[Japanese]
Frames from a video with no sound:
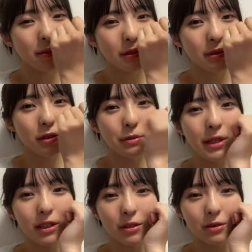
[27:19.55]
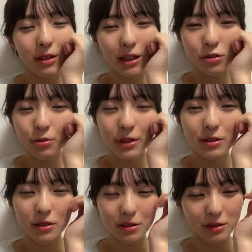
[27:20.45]
すごいみんなと遊べ
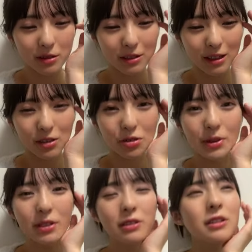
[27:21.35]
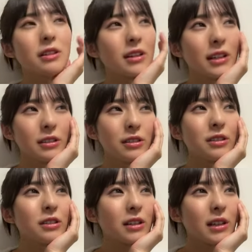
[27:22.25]
る曲遊べるっていうかレス
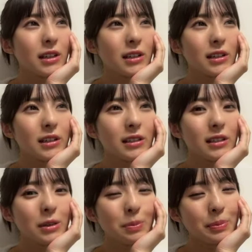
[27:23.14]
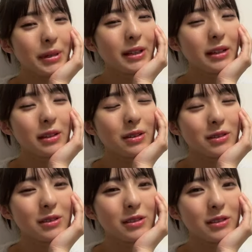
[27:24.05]
いっぱいでき
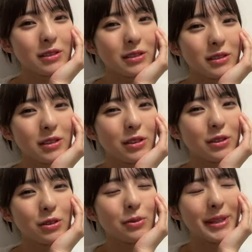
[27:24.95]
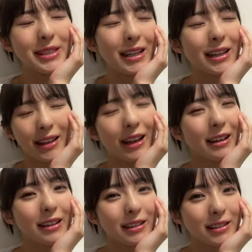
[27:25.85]
る曲をめっちゃやりたい
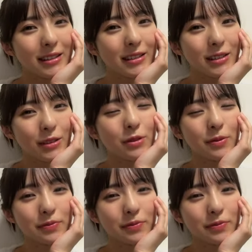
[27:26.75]
そ